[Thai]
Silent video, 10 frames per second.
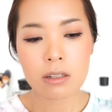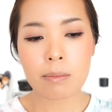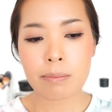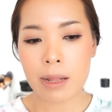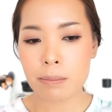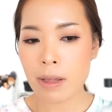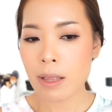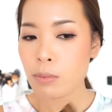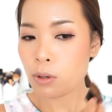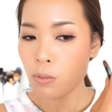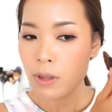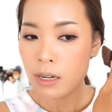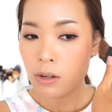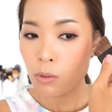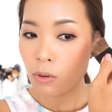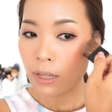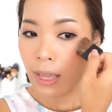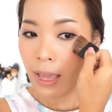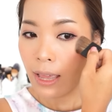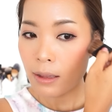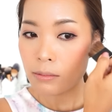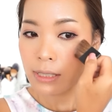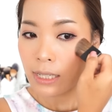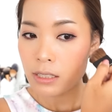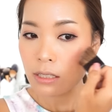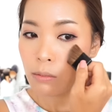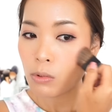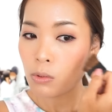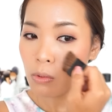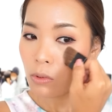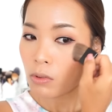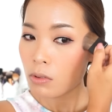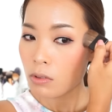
ก็ปัดไปบริเวณโหนกแก้มสันจมูก